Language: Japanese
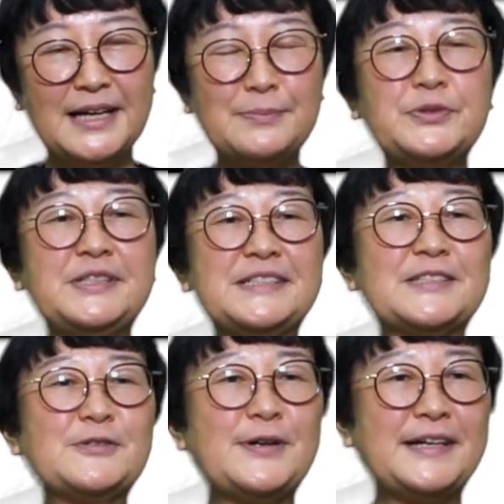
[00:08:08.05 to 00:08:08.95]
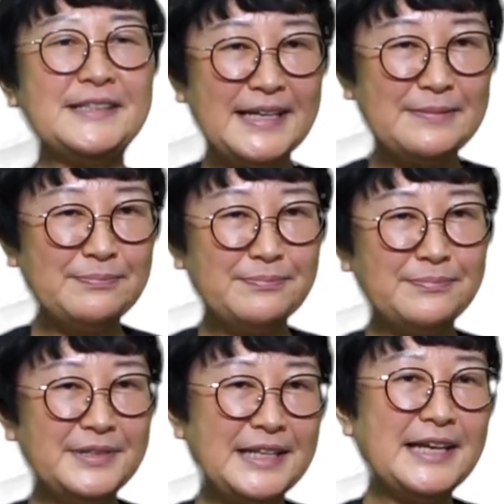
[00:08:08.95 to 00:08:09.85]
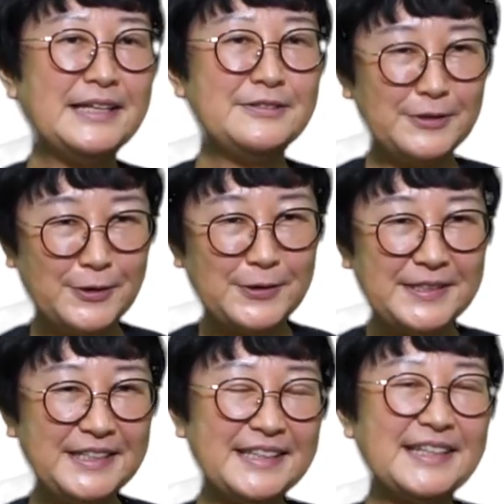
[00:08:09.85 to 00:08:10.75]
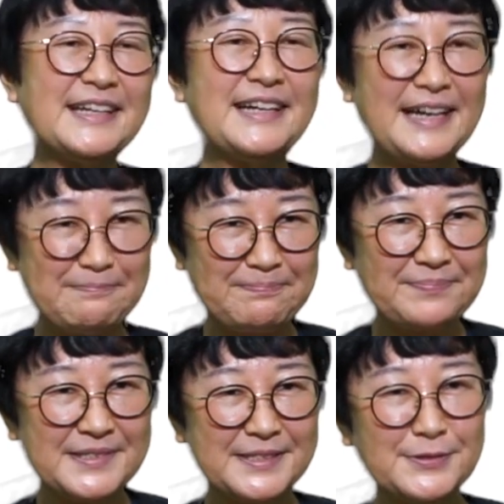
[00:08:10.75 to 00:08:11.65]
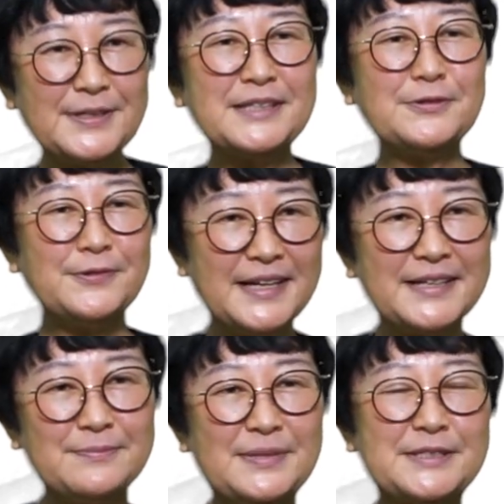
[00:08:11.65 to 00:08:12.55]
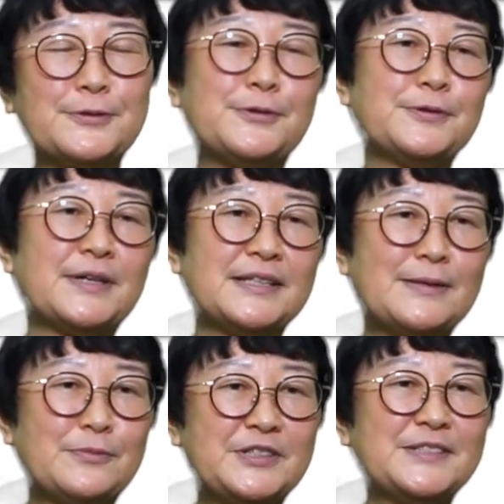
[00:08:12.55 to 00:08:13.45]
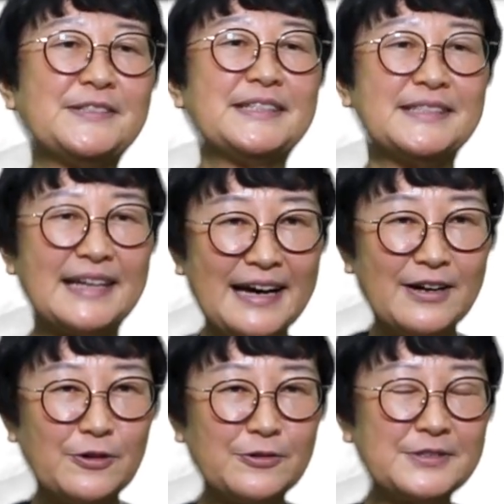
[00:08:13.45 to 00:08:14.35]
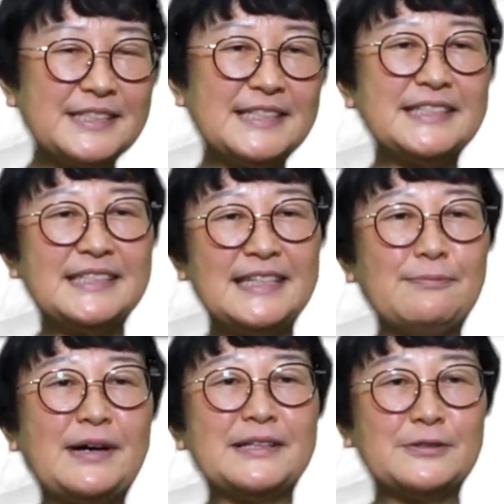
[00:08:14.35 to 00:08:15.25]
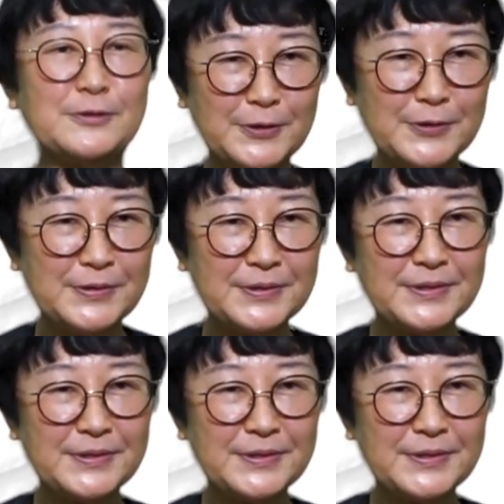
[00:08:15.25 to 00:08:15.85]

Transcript: アプリストアでミレールを入れてからその後はパソコンの方も一緒ですがおうちでシネマートの